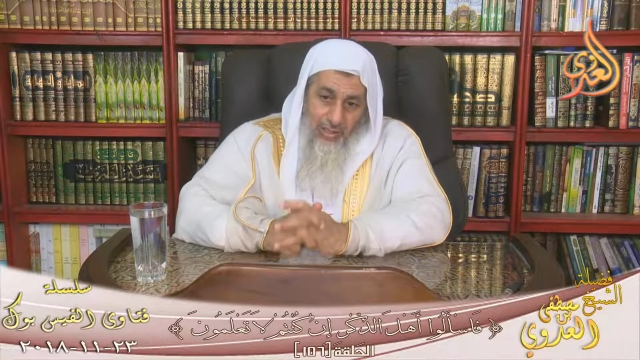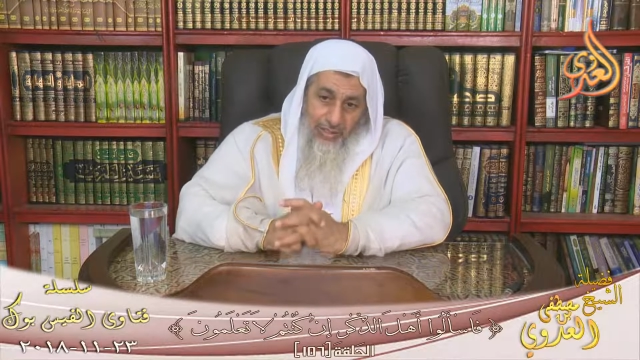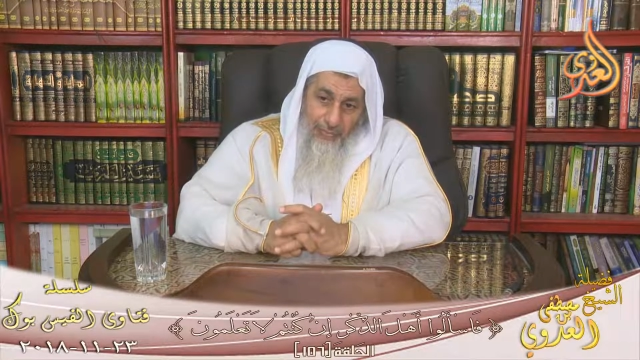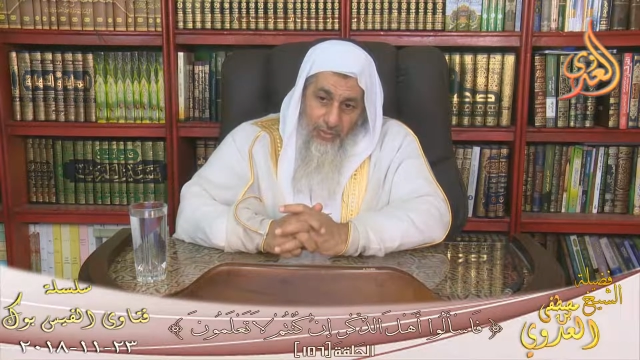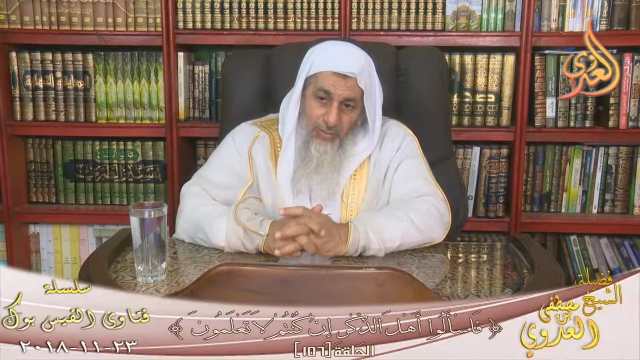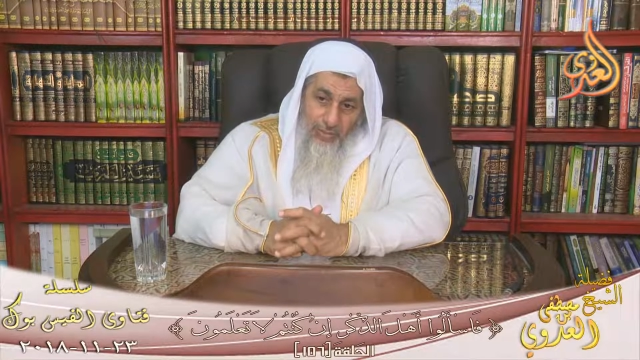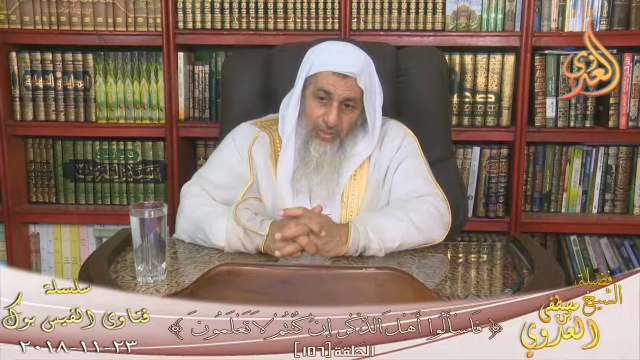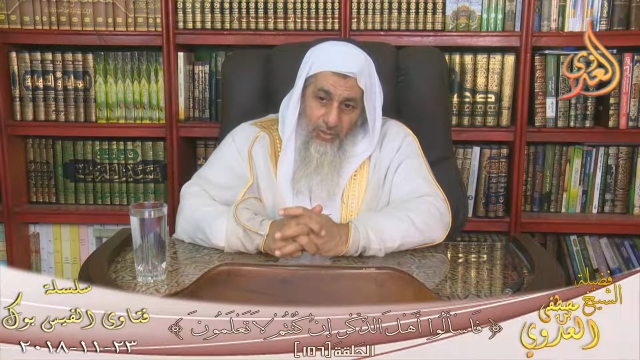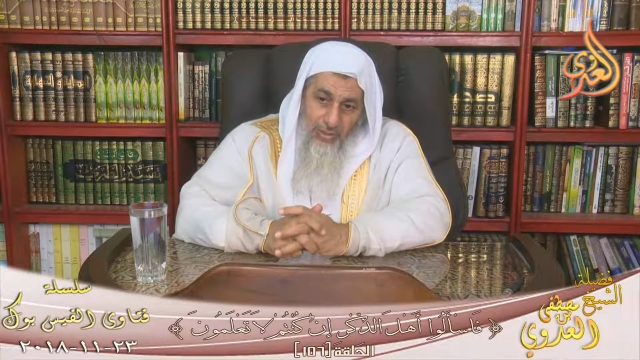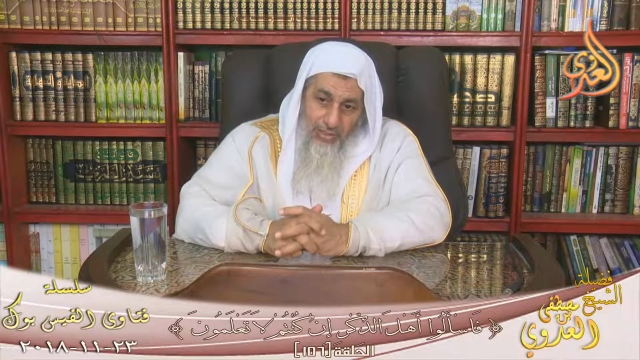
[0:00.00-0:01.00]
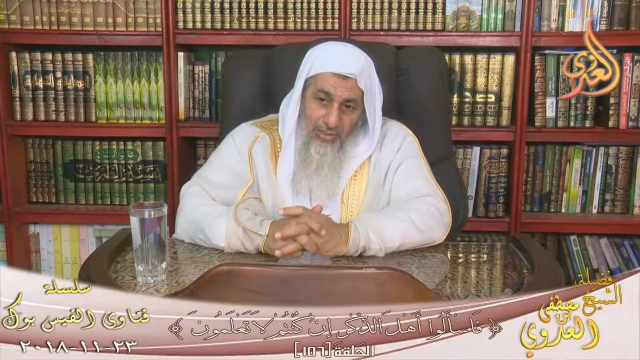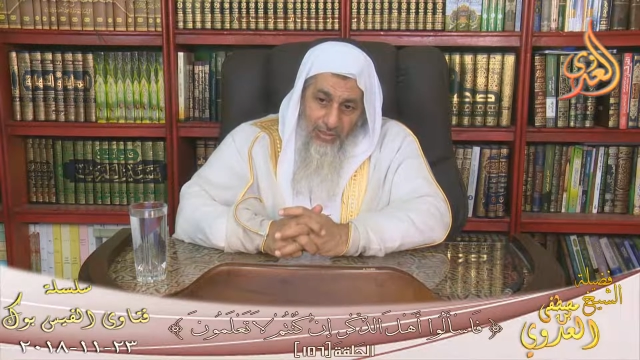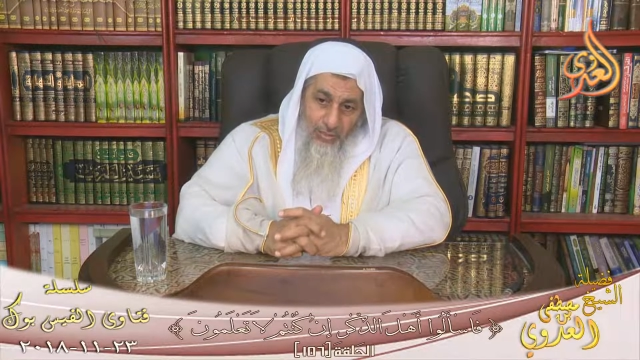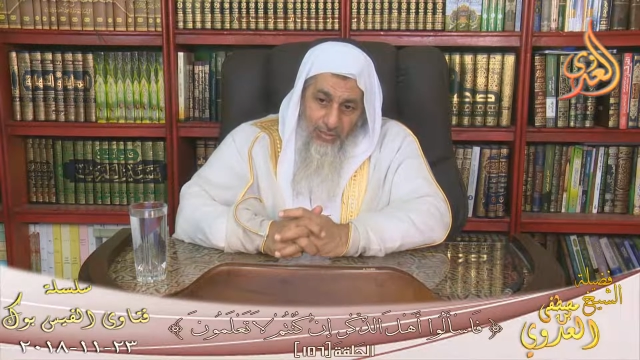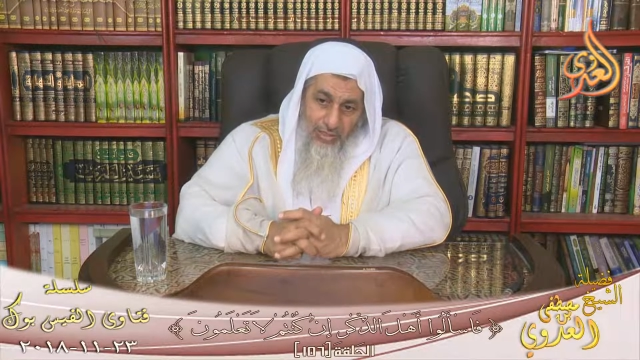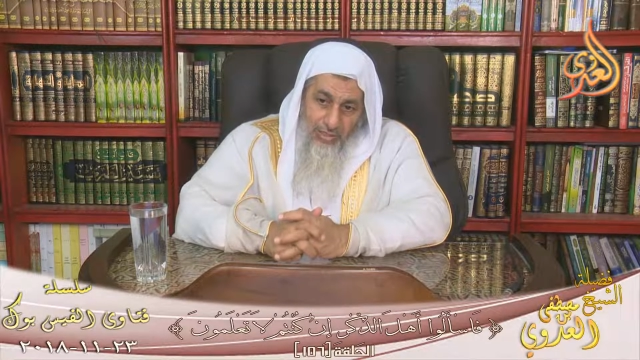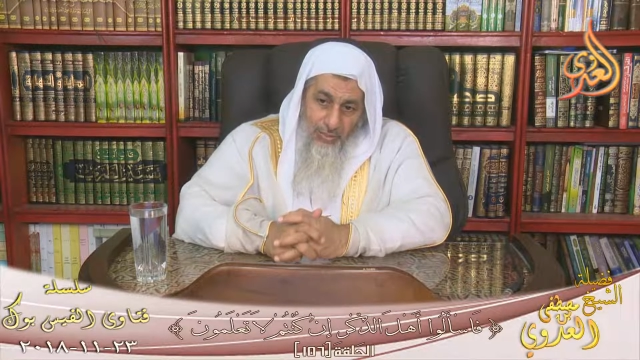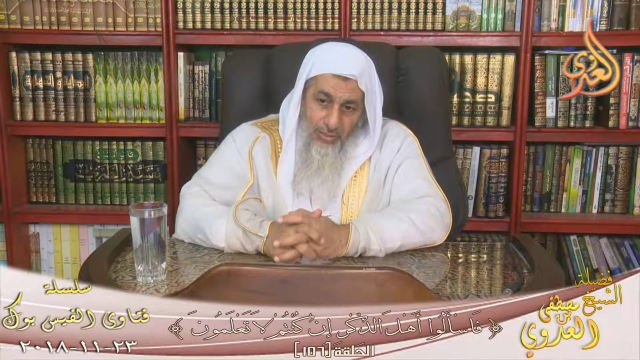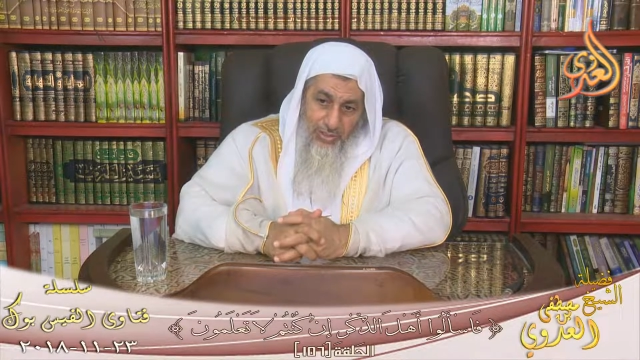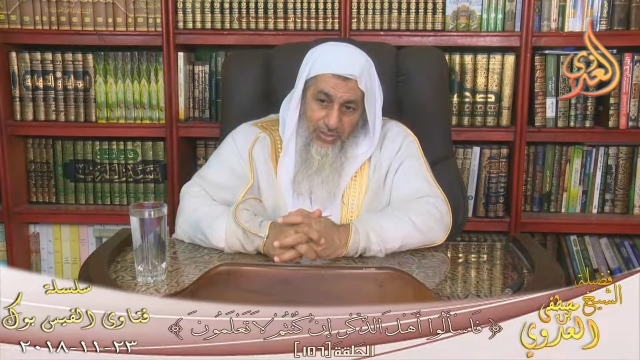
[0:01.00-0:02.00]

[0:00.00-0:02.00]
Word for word: نعم في الجملة هو كتاب طيب